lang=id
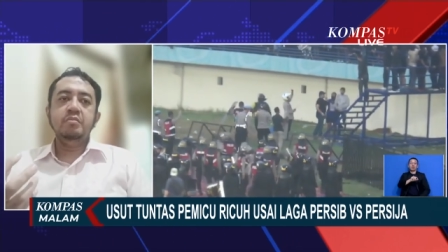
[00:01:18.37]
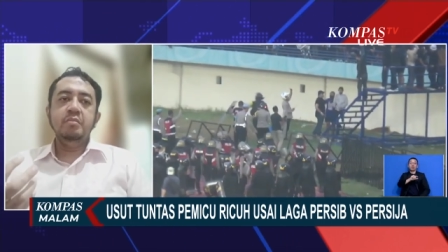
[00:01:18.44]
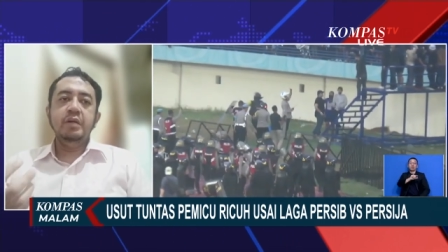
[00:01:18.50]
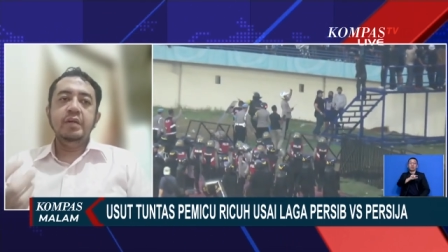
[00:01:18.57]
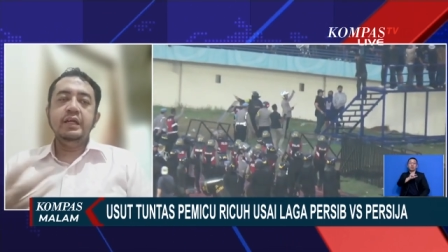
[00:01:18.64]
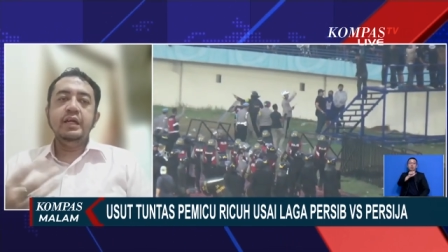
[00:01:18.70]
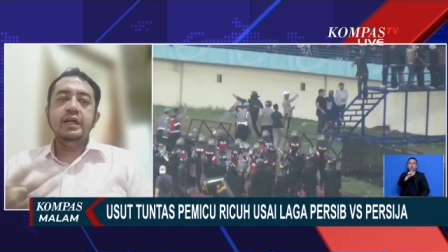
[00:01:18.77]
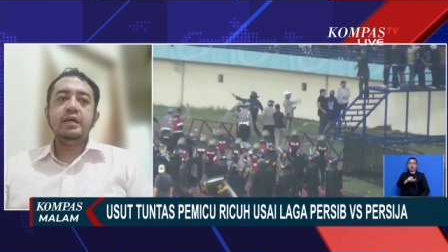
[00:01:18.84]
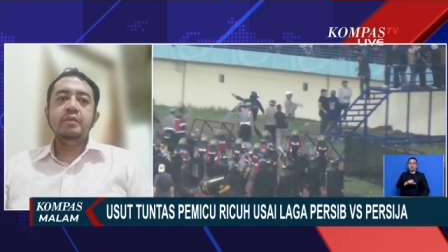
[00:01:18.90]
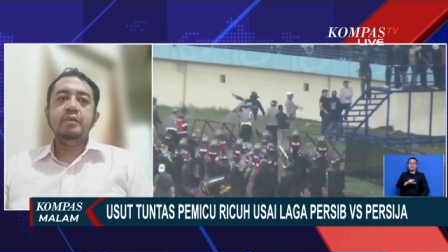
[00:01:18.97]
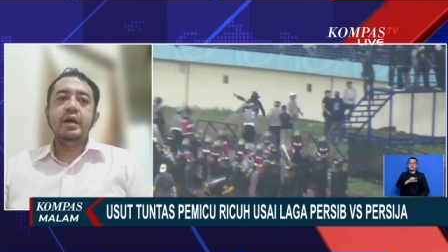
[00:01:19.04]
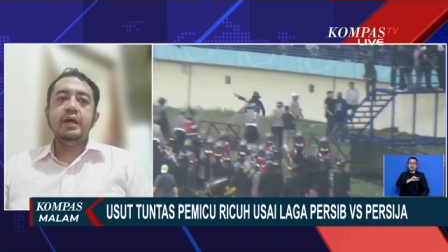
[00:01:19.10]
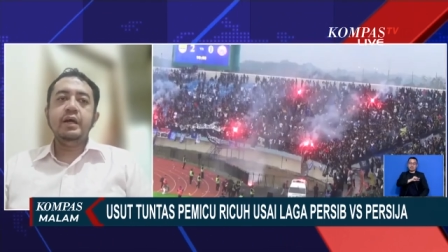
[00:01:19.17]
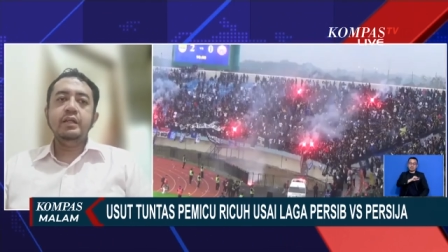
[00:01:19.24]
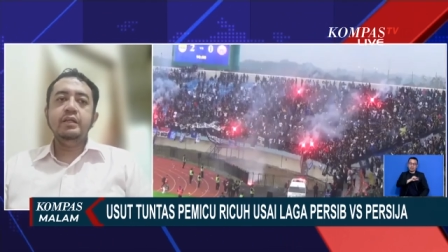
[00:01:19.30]
meledak
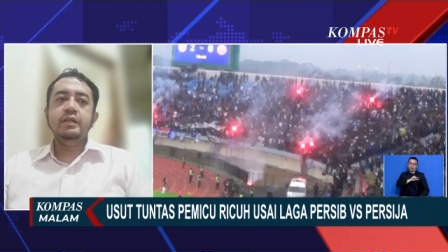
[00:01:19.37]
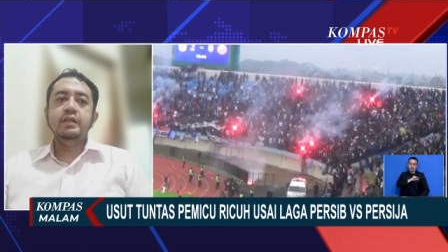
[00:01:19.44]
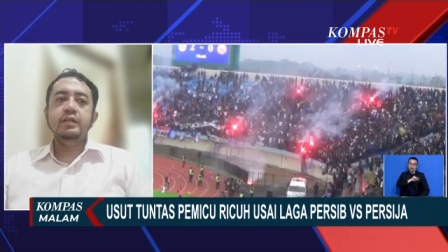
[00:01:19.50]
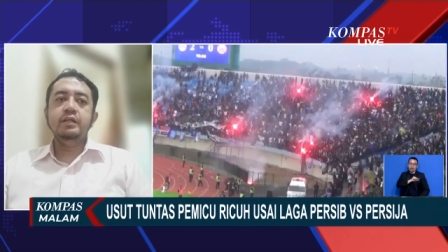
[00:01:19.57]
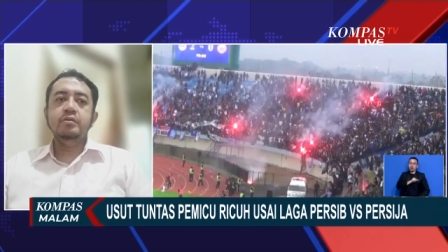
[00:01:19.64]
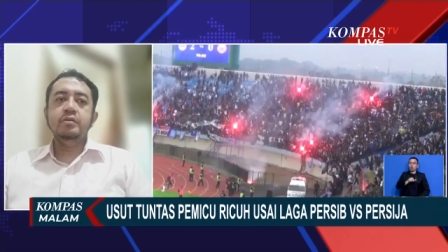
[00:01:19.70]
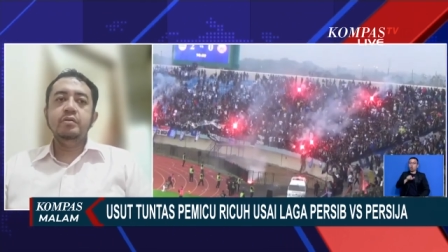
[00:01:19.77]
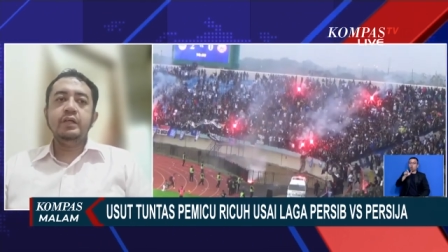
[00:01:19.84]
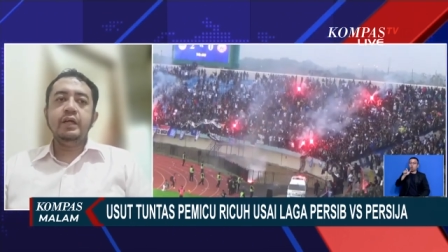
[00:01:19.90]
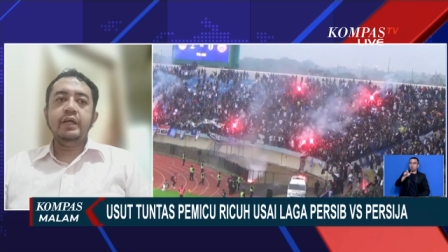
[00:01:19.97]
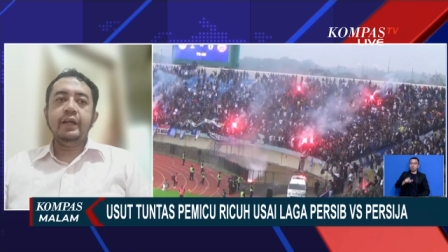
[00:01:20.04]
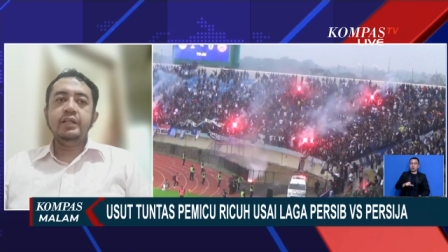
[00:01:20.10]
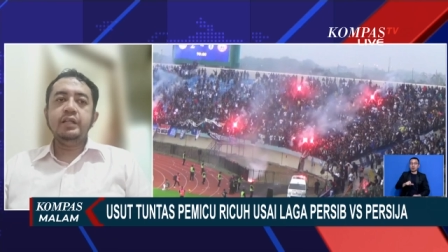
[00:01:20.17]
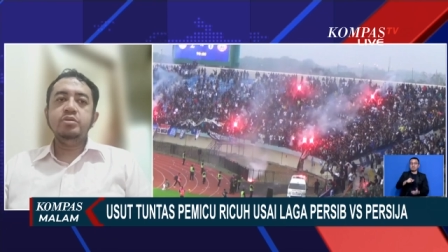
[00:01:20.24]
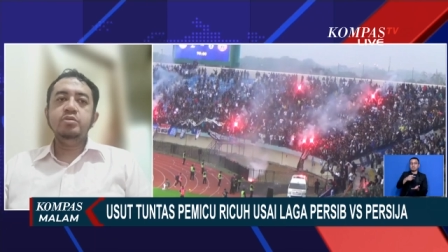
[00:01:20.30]
kemarin gitu.
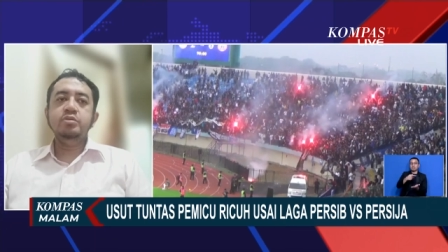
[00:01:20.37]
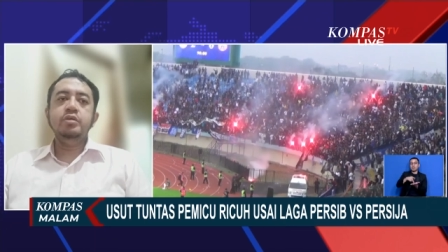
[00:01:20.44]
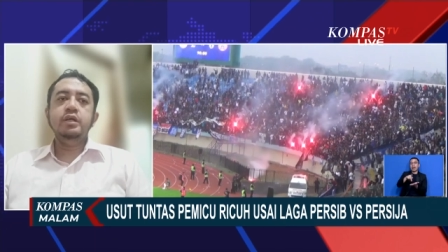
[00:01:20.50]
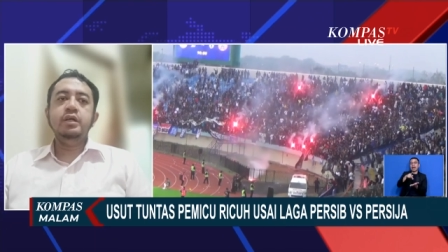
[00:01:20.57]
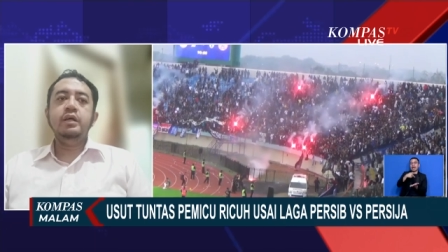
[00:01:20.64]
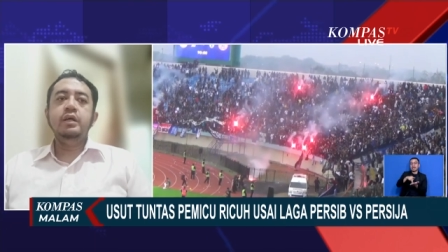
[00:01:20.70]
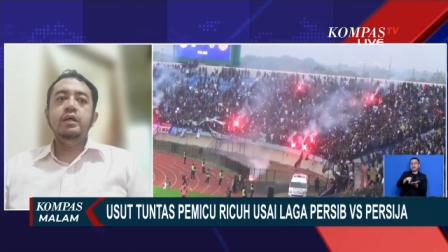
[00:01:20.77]
Karena sesungguhnya